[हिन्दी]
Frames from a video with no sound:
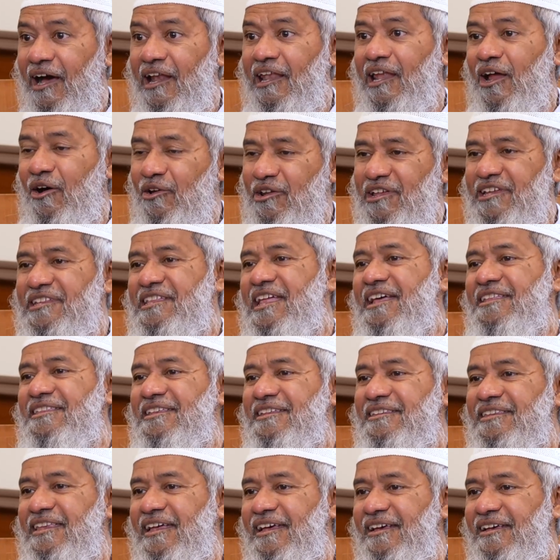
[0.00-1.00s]
अल्लाह उन्हें हिदायत
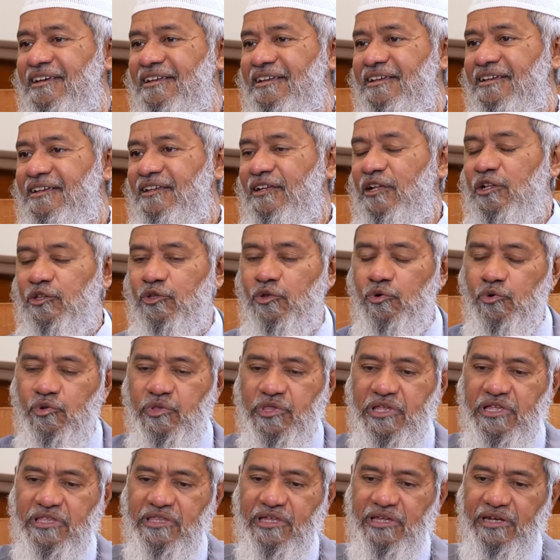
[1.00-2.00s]
देता है तो
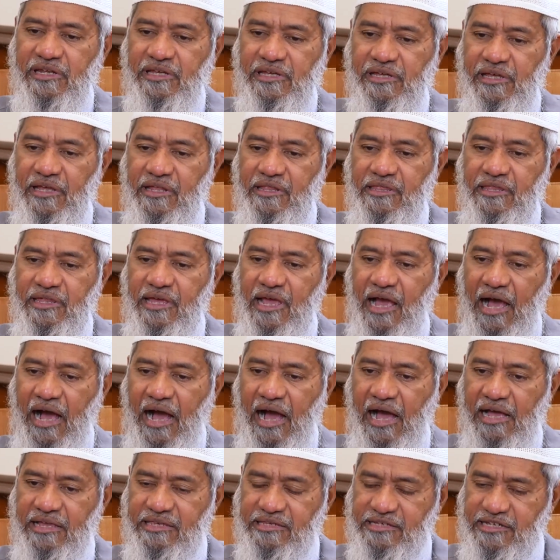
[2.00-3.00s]
उसी तरीके से
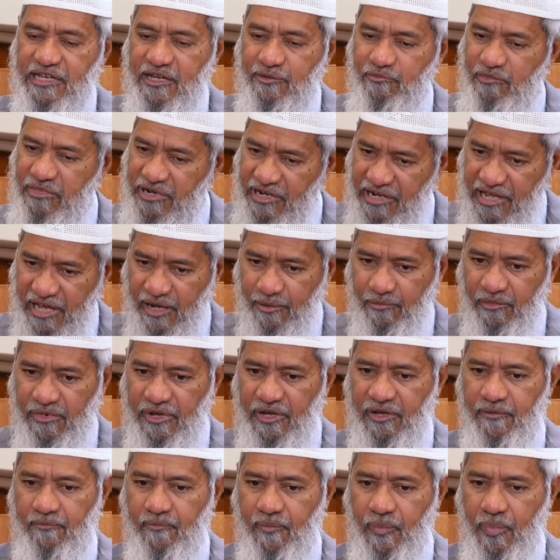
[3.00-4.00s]
आज के मीडिया
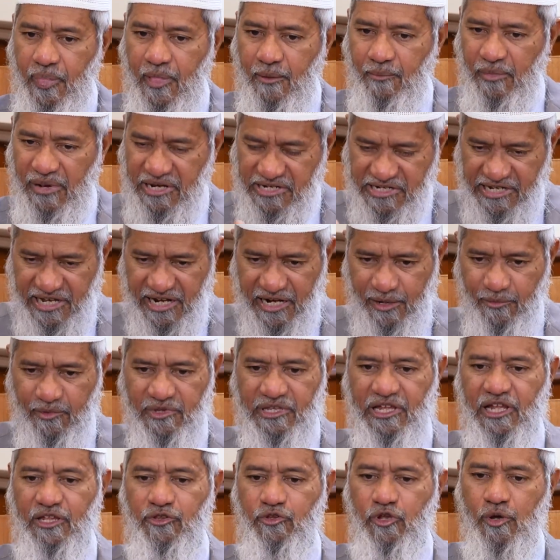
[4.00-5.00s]
में माशाला
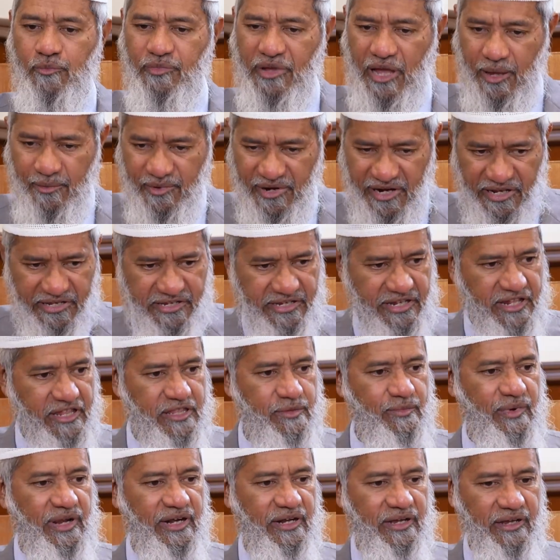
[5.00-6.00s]
मैं जानता हूँ आप कैमरा अच्छे
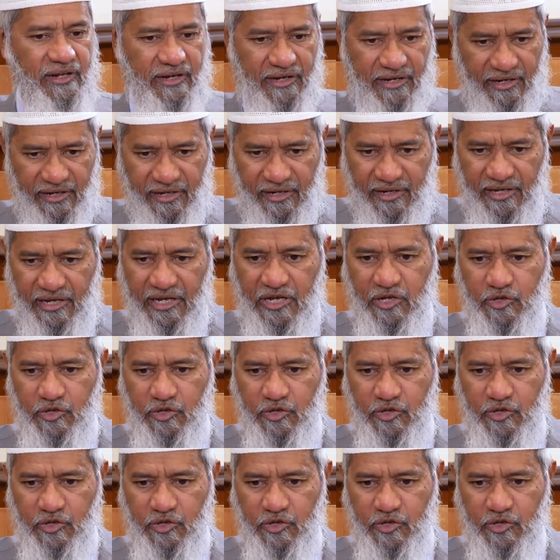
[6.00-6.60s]
इस्तेमाल कर रहे हैं